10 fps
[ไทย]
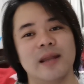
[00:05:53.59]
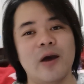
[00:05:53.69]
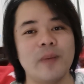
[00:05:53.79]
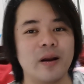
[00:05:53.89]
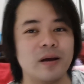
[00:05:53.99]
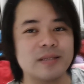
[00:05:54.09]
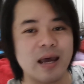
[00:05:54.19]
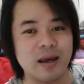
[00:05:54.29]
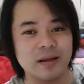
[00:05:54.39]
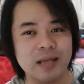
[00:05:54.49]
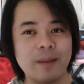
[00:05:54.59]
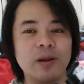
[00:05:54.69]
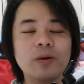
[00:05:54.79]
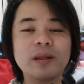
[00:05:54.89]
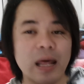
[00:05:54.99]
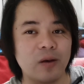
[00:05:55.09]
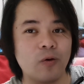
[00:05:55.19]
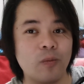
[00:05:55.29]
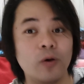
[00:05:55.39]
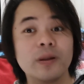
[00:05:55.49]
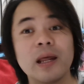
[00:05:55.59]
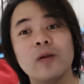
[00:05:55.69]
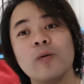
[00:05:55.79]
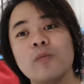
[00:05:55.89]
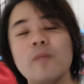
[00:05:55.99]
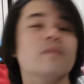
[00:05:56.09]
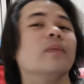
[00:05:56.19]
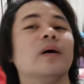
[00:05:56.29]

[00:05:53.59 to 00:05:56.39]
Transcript: แล้วมันก็จะทำให้รถสั้นลงพอรถสั้นลงปุ๊บ